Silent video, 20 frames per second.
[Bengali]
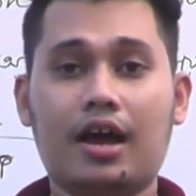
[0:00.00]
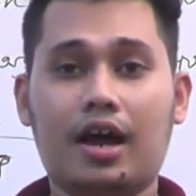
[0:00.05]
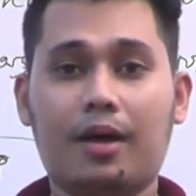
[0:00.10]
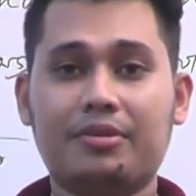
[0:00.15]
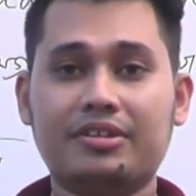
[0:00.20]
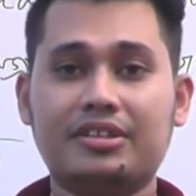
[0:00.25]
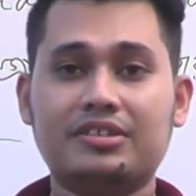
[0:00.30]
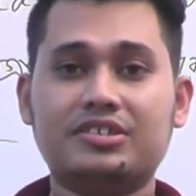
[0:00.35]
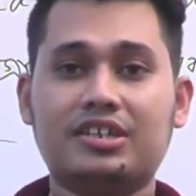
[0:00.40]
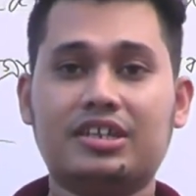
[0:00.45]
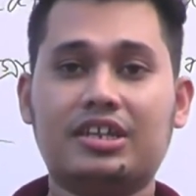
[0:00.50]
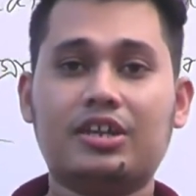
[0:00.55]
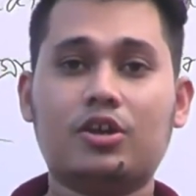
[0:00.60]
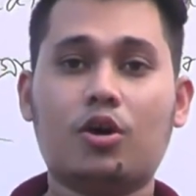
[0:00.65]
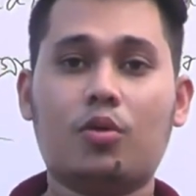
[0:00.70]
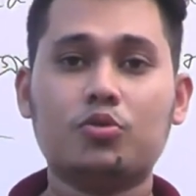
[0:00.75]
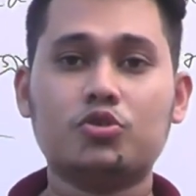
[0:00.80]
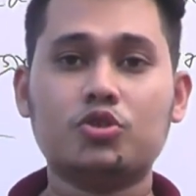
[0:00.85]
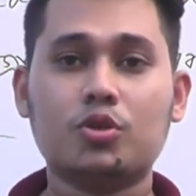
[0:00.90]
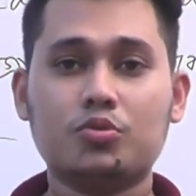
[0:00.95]
আমাদের চ্যানেলকে
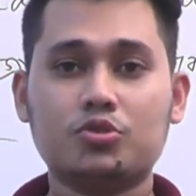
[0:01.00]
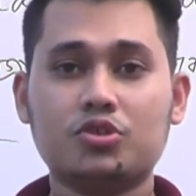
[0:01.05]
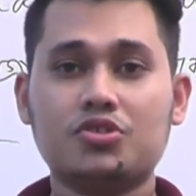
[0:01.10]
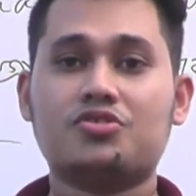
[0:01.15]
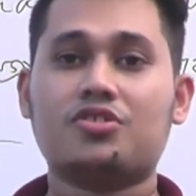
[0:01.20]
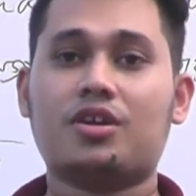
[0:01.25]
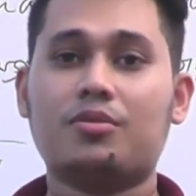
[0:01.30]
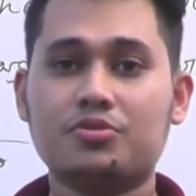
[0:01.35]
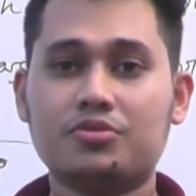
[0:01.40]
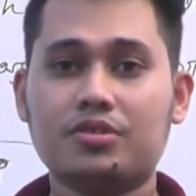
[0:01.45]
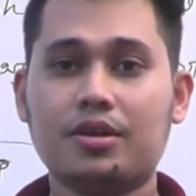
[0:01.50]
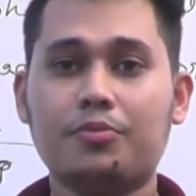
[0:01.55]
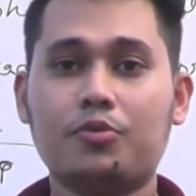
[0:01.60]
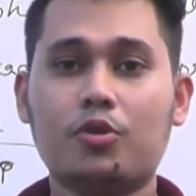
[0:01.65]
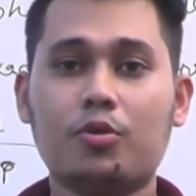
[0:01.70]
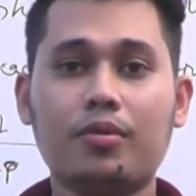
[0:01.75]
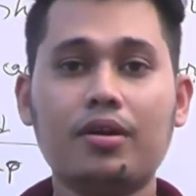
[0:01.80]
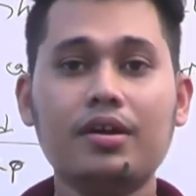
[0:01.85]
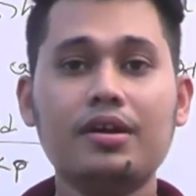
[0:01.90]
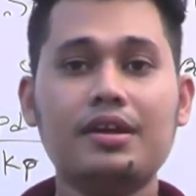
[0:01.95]
অবশ্যই অবশ্যই সাবস্ক্রাইব
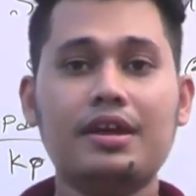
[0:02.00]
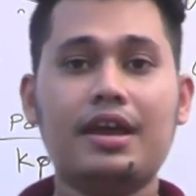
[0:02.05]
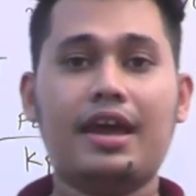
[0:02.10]
করবা